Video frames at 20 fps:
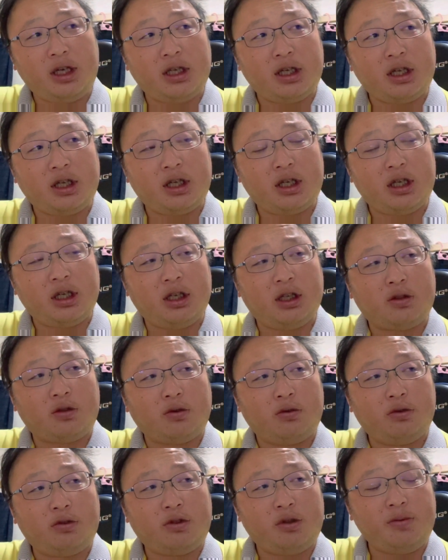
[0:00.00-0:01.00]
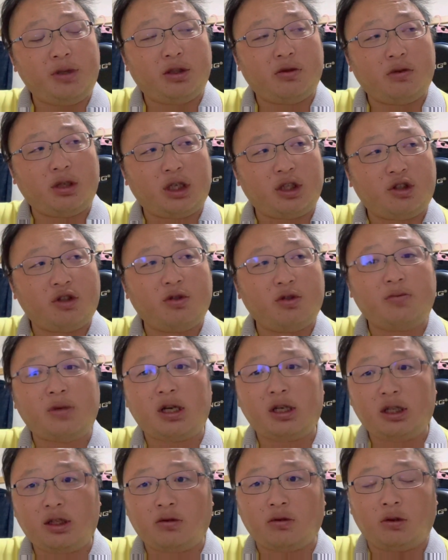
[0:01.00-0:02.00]
えー、っと、含み損が10
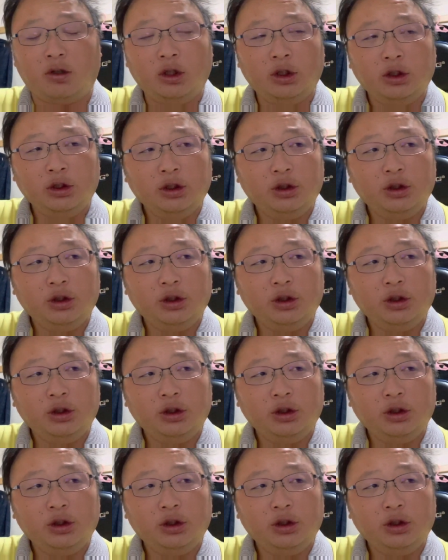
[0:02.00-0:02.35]
万円と